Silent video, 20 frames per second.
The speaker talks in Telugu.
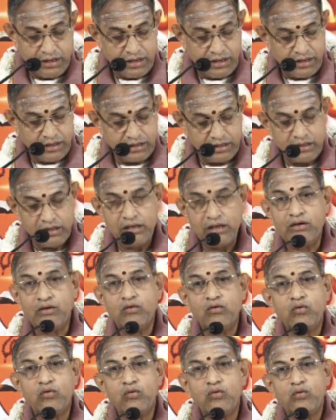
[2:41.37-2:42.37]
హరి
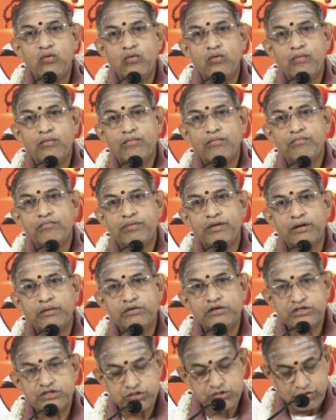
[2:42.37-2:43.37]
ఓం
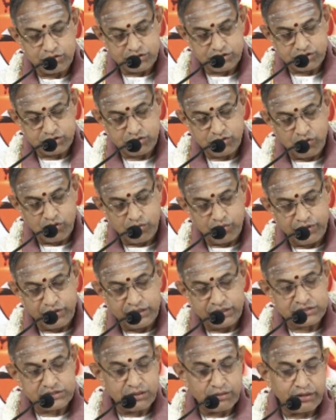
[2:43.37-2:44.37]
పరమేశ్వర
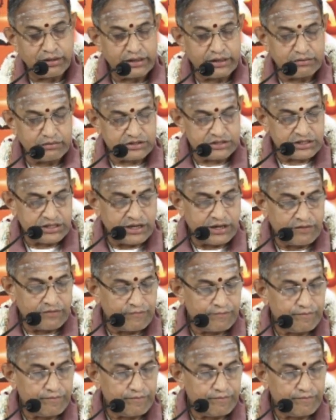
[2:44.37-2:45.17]
స్వరూపైన సభగ నమస్కారం